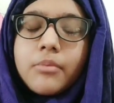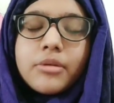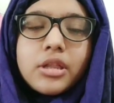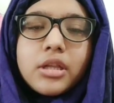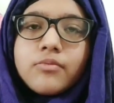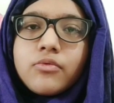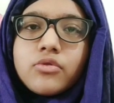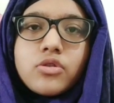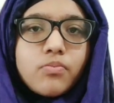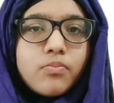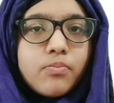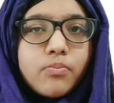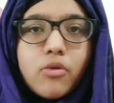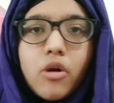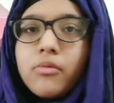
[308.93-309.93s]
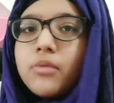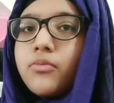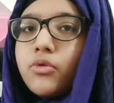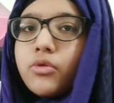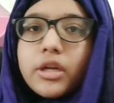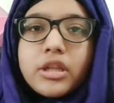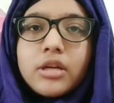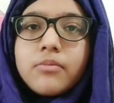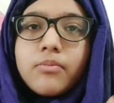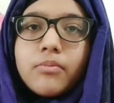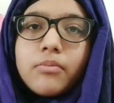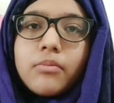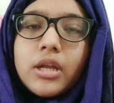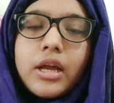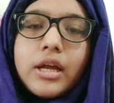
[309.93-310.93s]
मतलब कुछ प्रॉब्लम हो रहा था
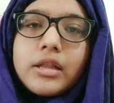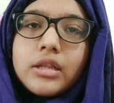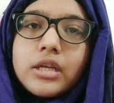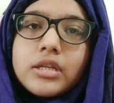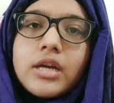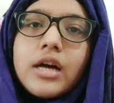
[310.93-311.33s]
मेरे हेल्थ के